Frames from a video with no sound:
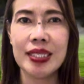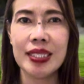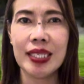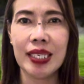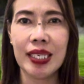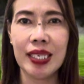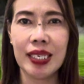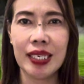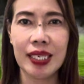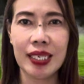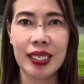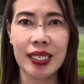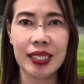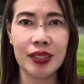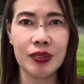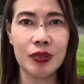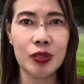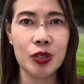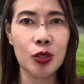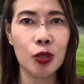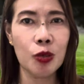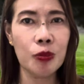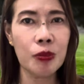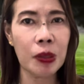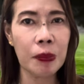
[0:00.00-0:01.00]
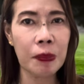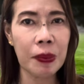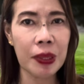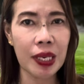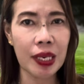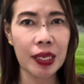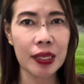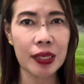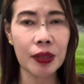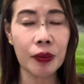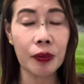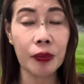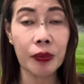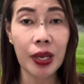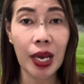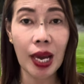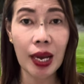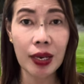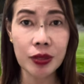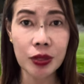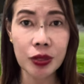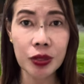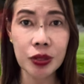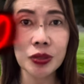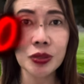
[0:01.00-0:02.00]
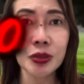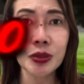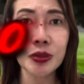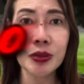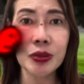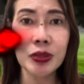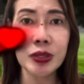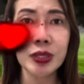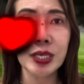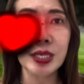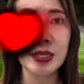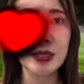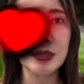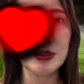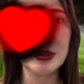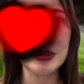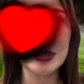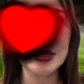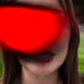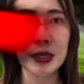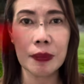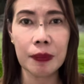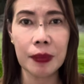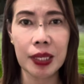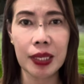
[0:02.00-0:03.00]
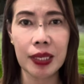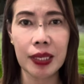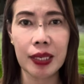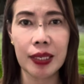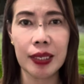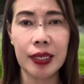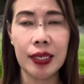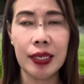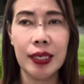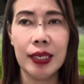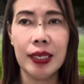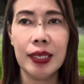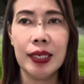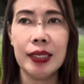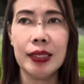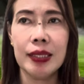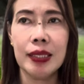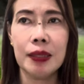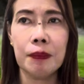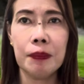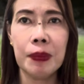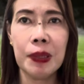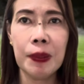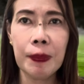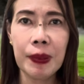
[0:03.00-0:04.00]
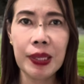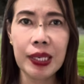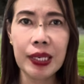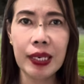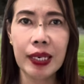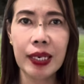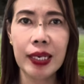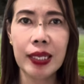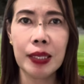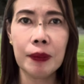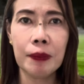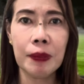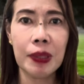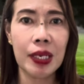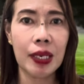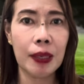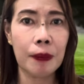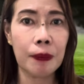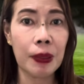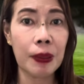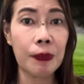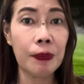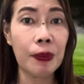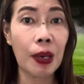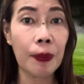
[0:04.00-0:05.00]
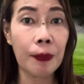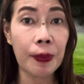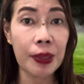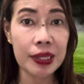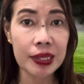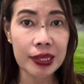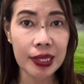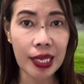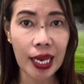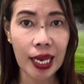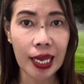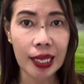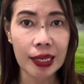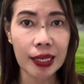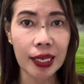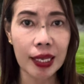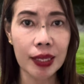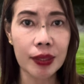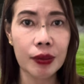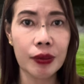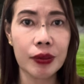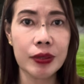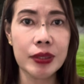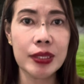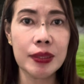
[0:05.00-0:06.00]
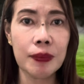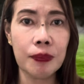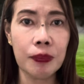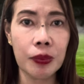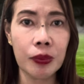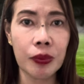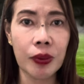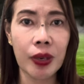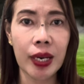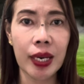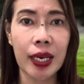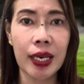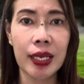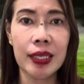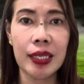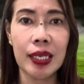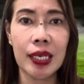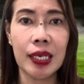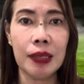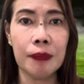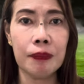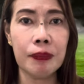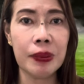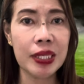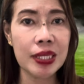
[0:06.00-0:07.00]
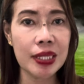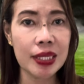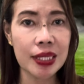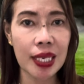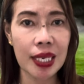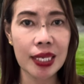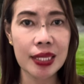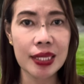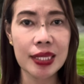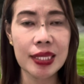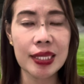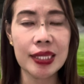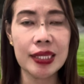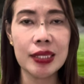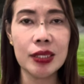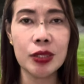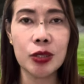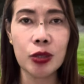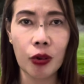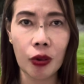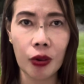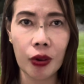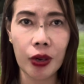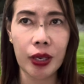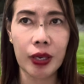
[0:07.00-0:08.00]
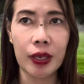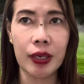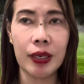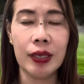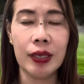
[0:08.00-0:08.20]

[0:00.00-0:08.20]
ayan, gusto ko magbigay ng reaction tungkol dito sa mga nagbibigay ng mga pagbabanta dito sa buhay ni Princess Joy.